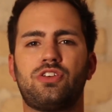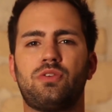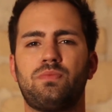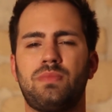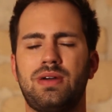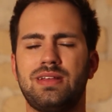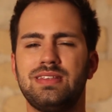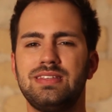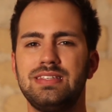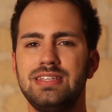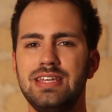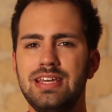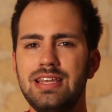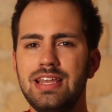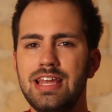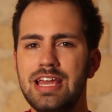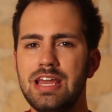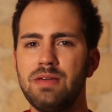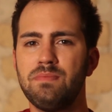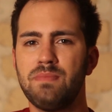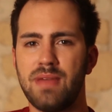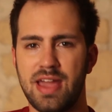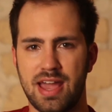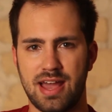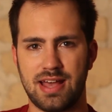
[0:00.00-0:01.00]
Und man sieht
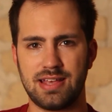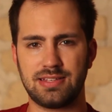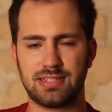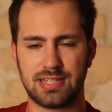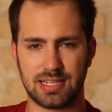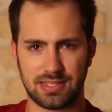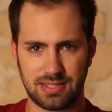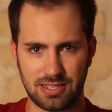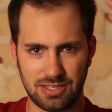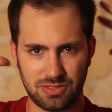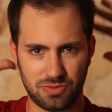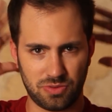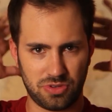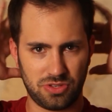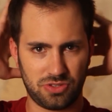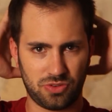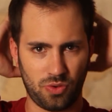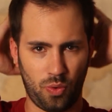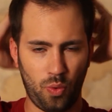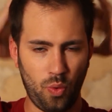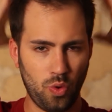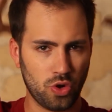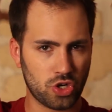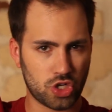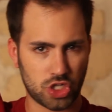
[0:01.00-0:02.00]
eben erst, dass sie so
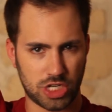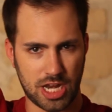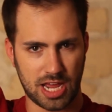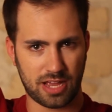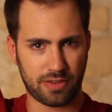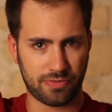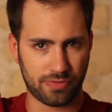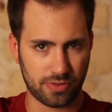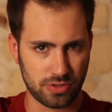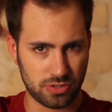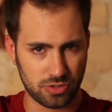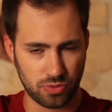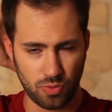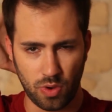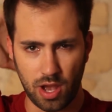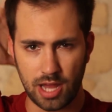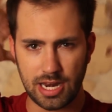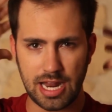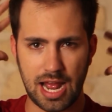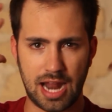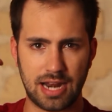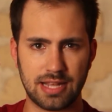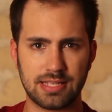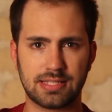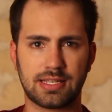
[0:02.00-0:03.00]
diese Hochsteckfrisur
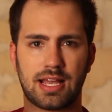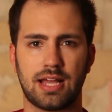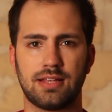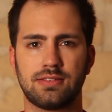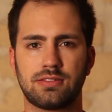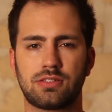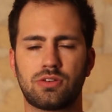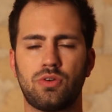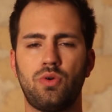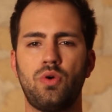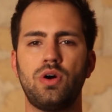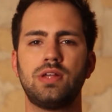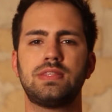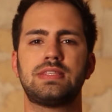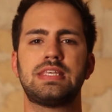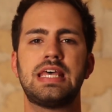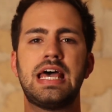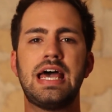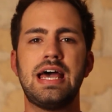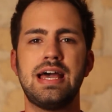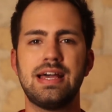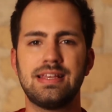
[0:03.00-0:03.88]
hat, alles ganz kurz.